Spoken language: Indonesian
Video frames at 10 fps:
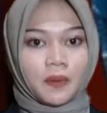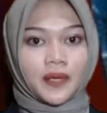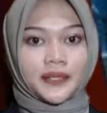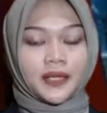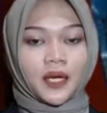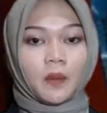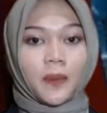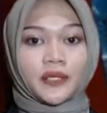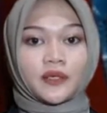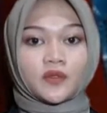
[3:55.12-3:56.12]
Pemerintah
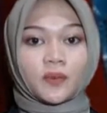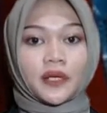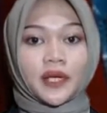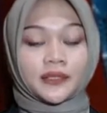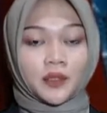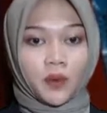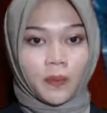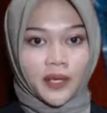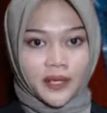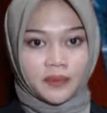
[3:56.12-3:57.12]
Kabupaten Sumedang, Jawa
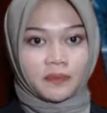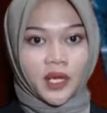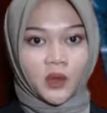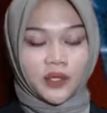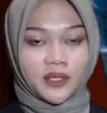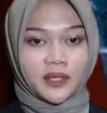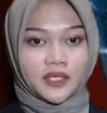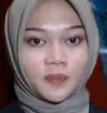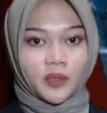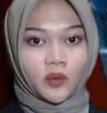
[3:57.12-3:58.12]
Barat melalui
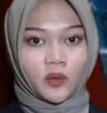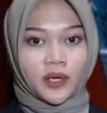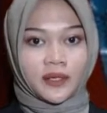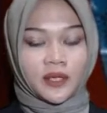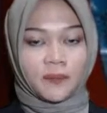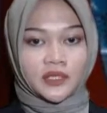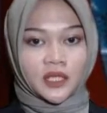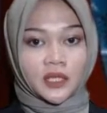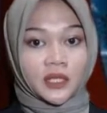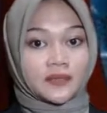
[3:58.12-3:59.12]
Dinas Pendudukan dan
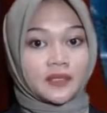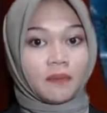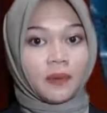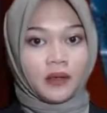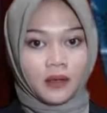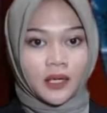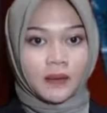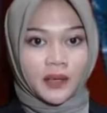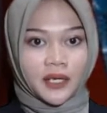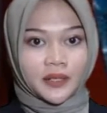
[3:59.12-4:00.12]
Pencatatan Sipil
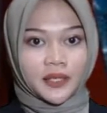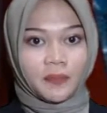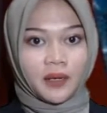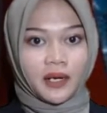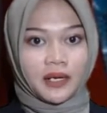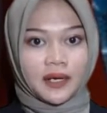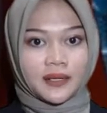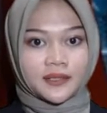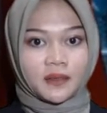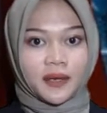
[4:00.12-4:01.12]
pagi tadi menggelar
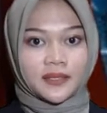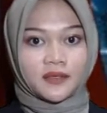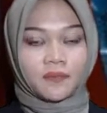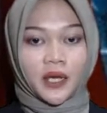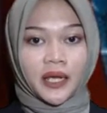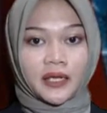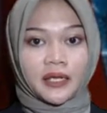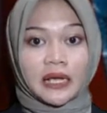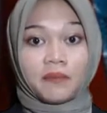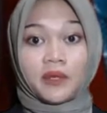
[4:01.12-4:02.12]
aksi masif
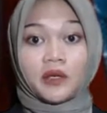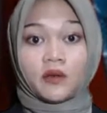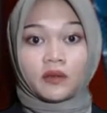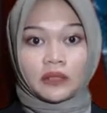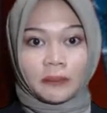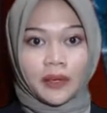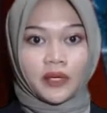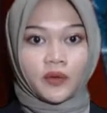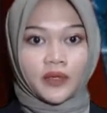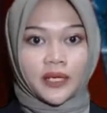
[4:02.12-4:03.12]
pelayanan adminduk terpadu